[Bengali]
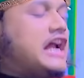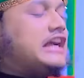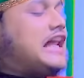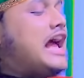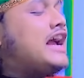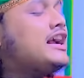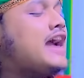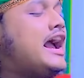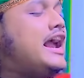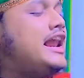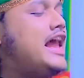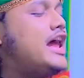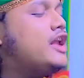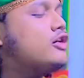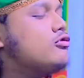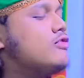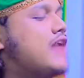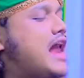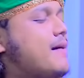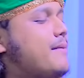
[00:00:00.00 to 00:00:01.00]
টাঙ্গাইলের
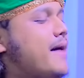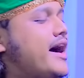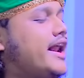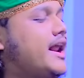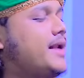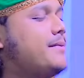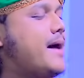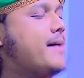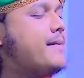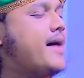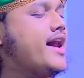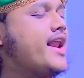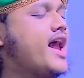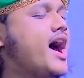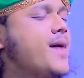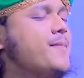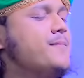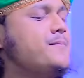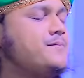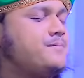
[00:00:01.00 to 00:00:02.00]
বাড়ির
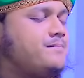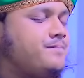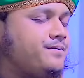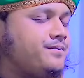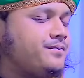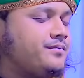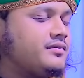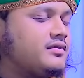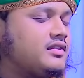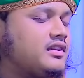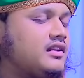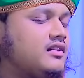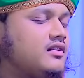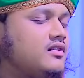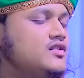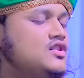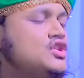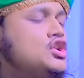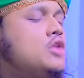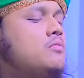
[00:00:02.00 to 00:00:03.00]
বাবারাম
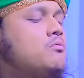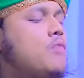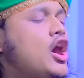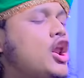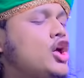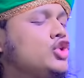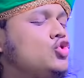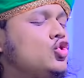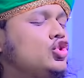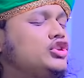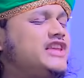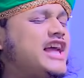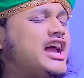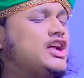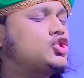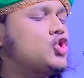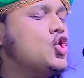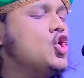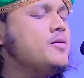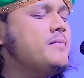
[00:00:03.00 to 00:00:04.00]
মনোযোগ দিয়ে
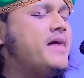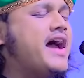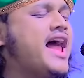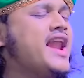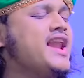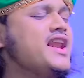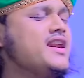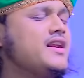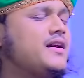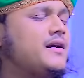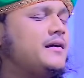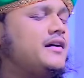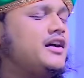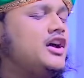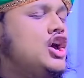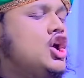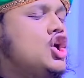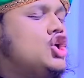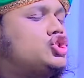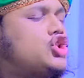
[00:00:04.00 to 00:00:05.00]
শুনবেন
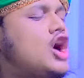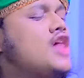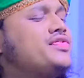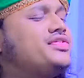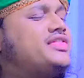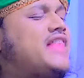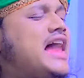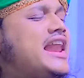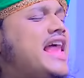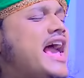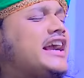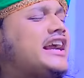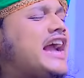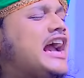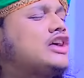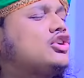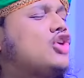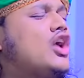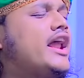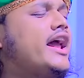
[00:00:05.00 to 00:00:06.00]
সন্তান এক
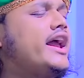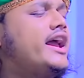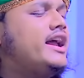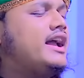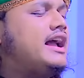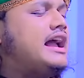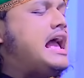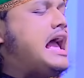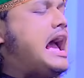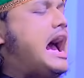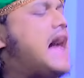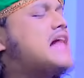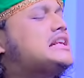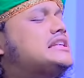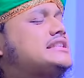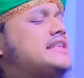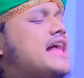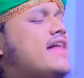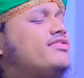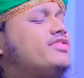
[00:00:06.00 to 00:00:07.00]
এক করে
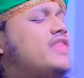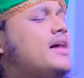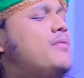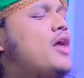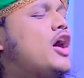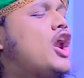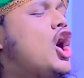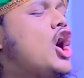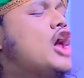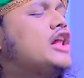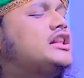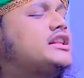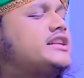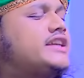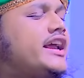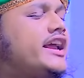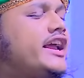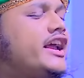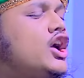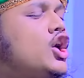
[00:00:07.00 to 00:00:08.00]
আস্তে আস্তে বড়
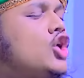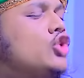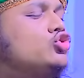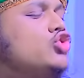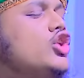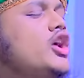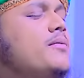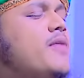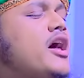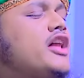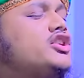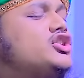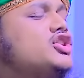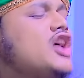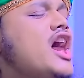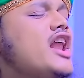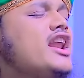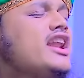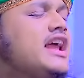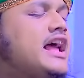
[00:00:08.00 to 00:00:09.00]
হচ্ছে দুই
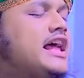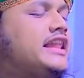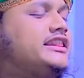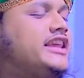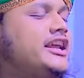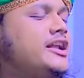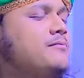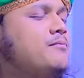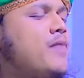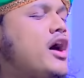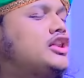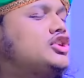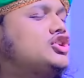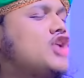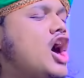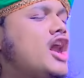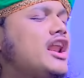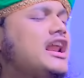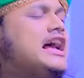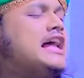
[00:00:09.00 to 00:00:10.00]
বছর তিন
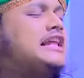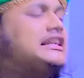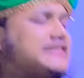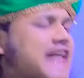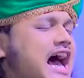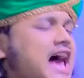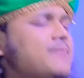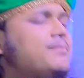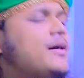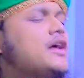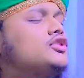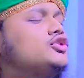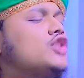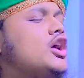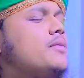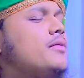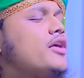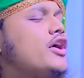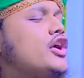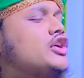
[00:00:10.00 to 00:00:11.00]
বছর চার
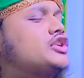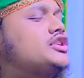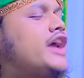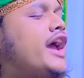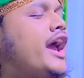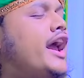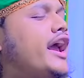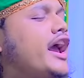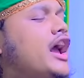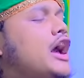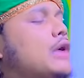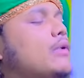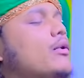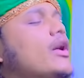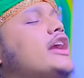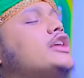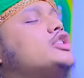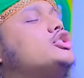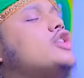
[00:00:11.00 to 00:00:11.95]
বছর বয়সে ওই